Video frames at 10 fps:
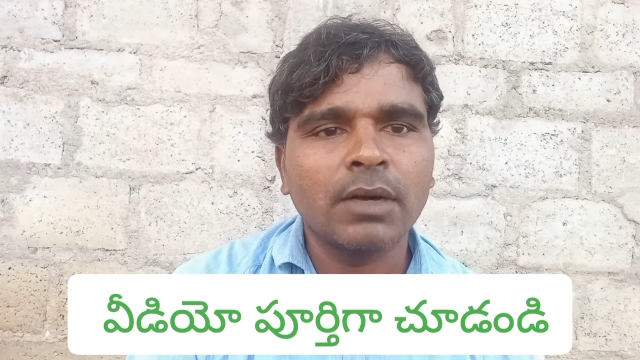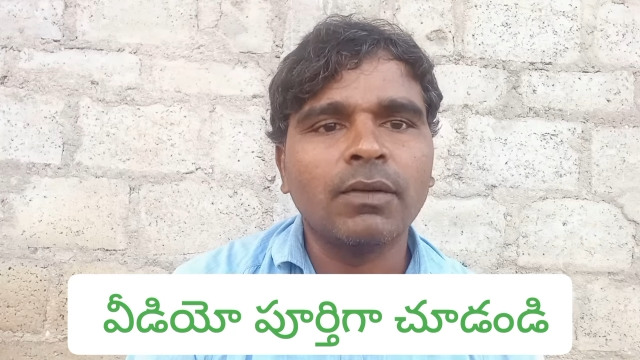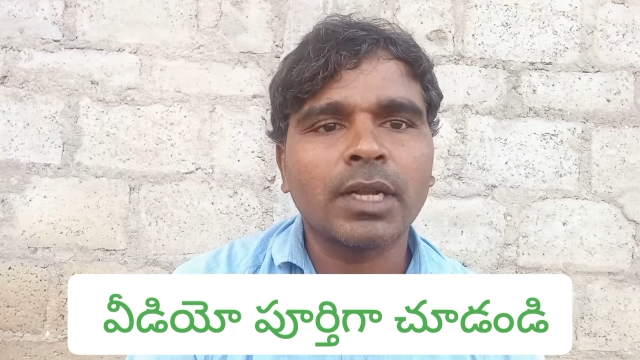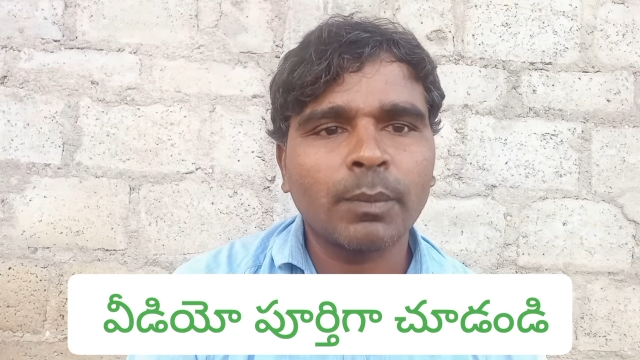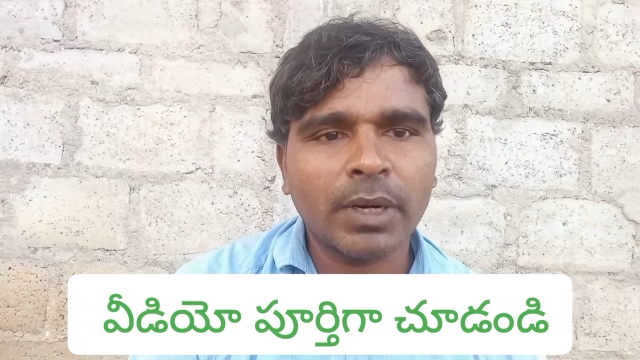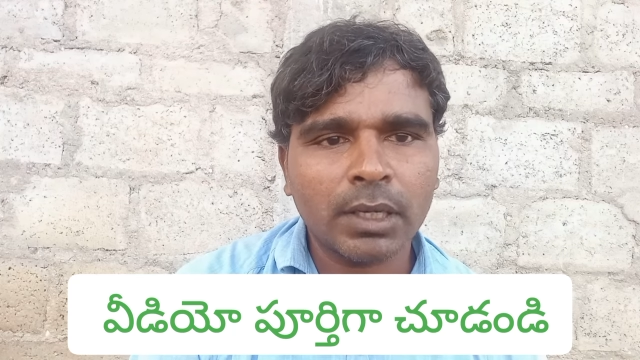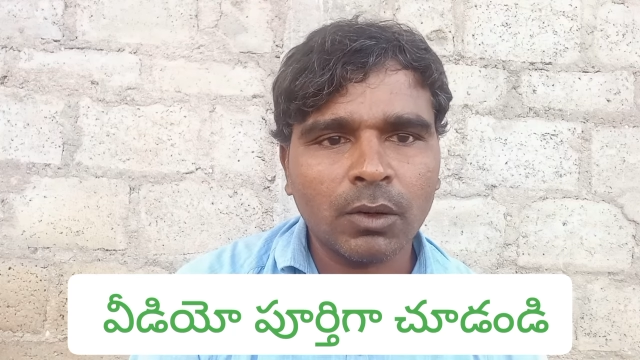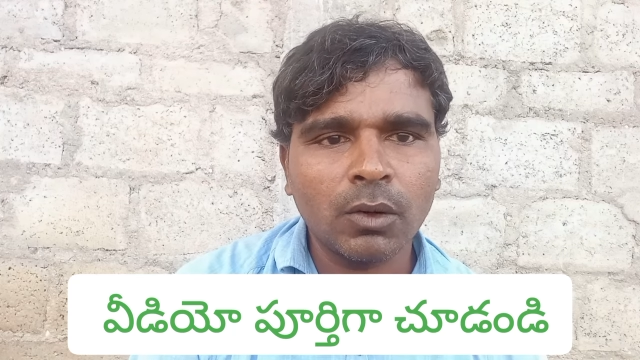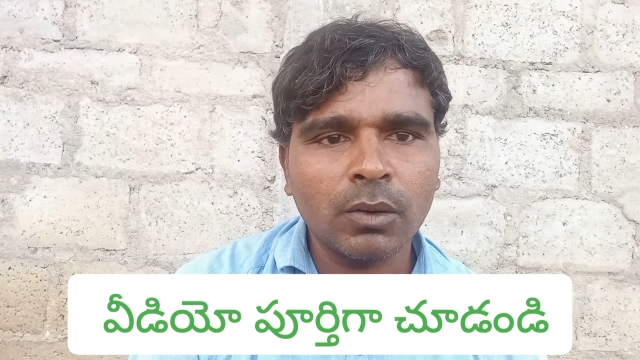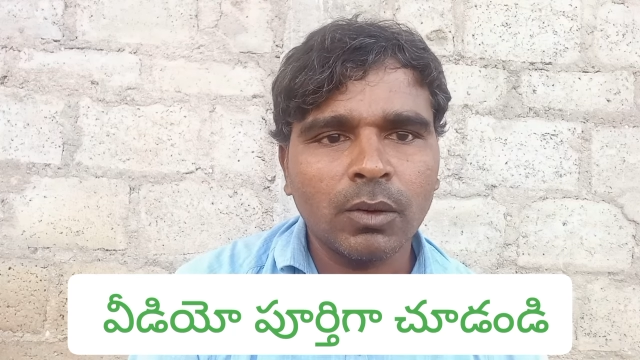
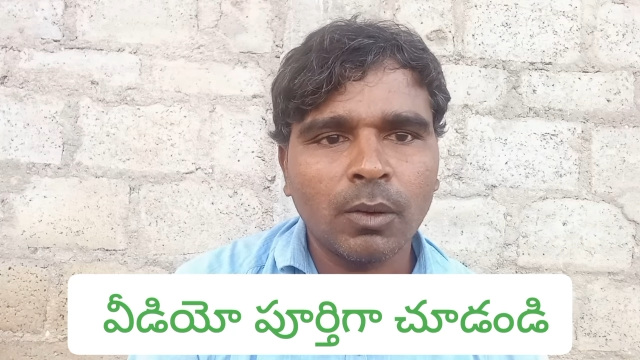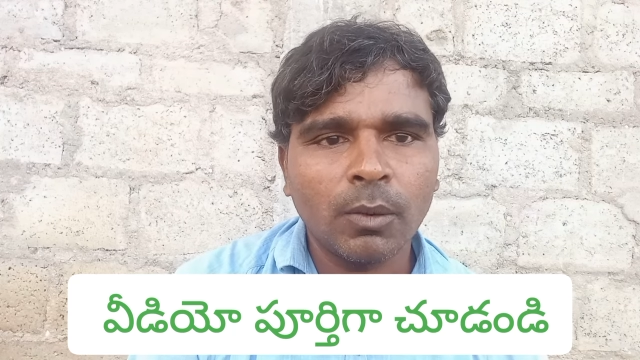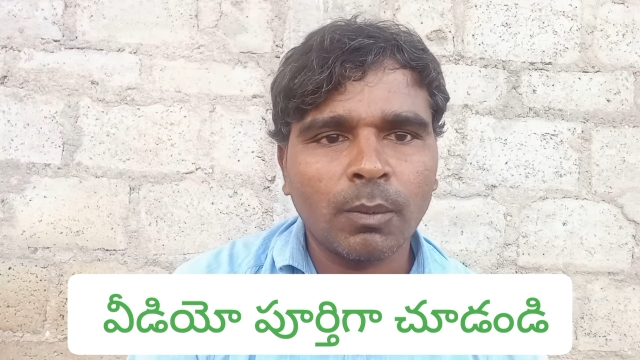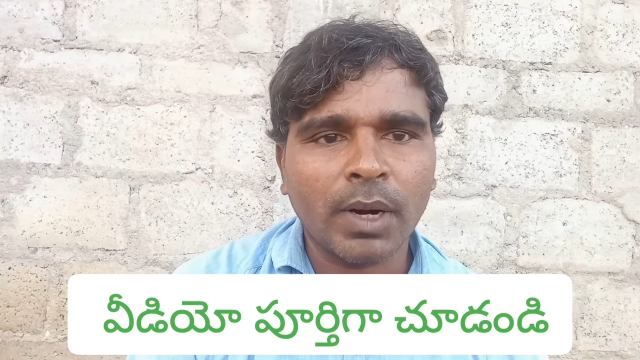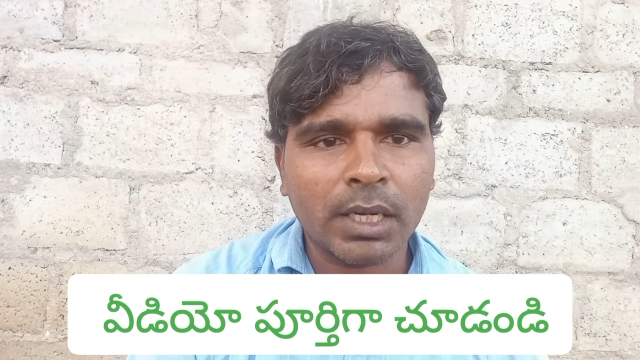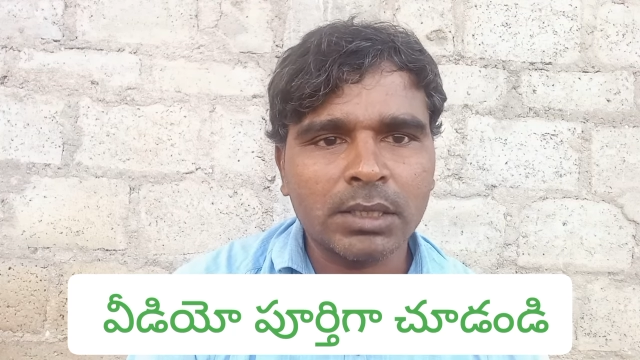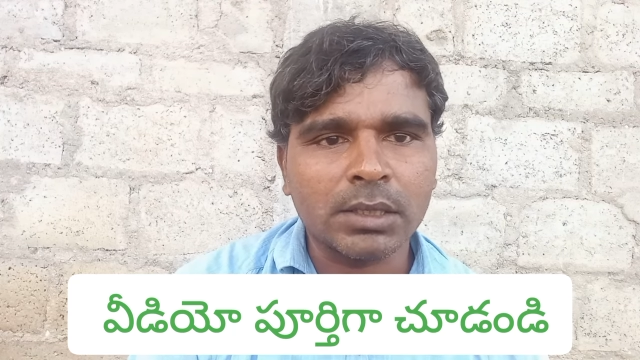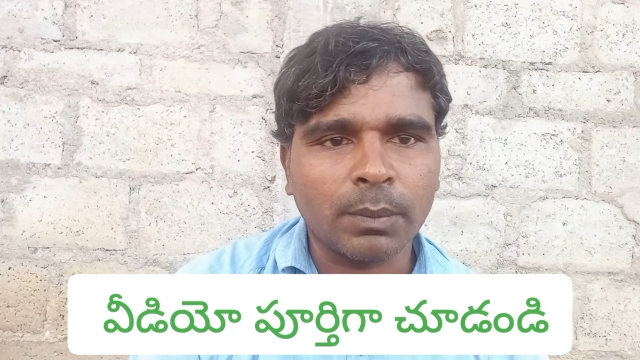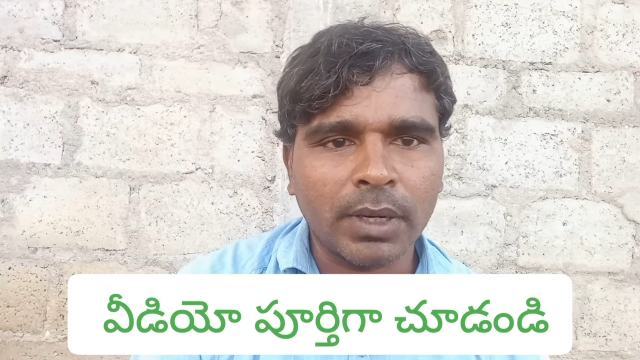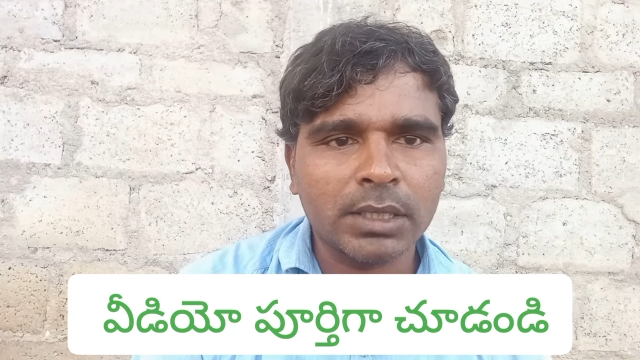వేలంపాటలో
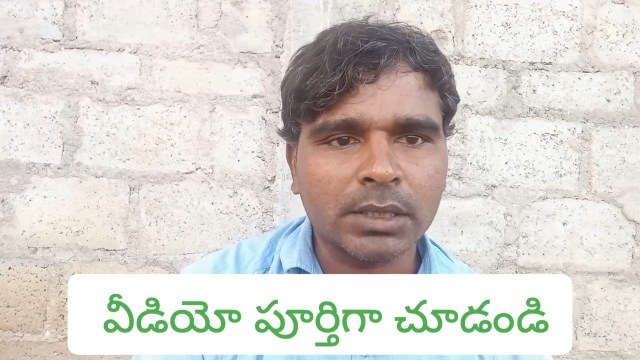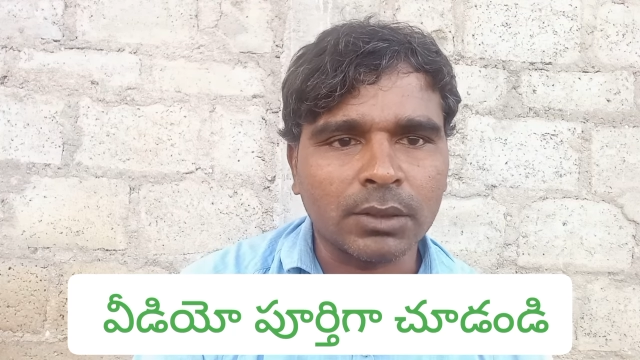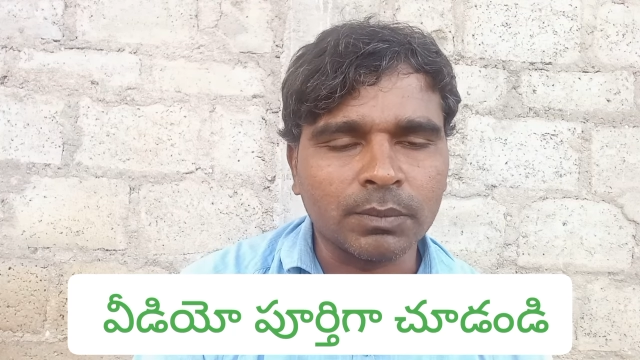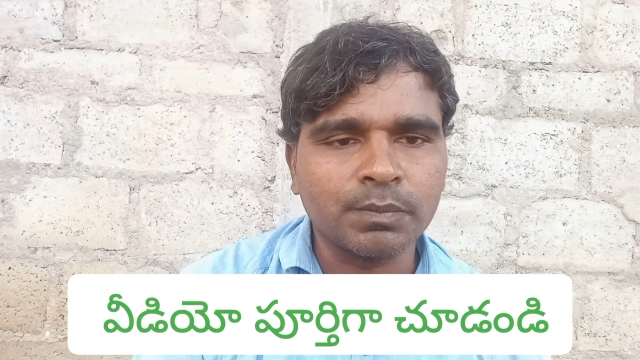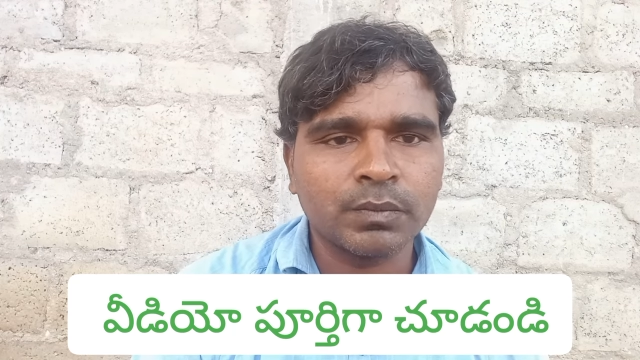పాడనిస్తా పాడిస్తాడు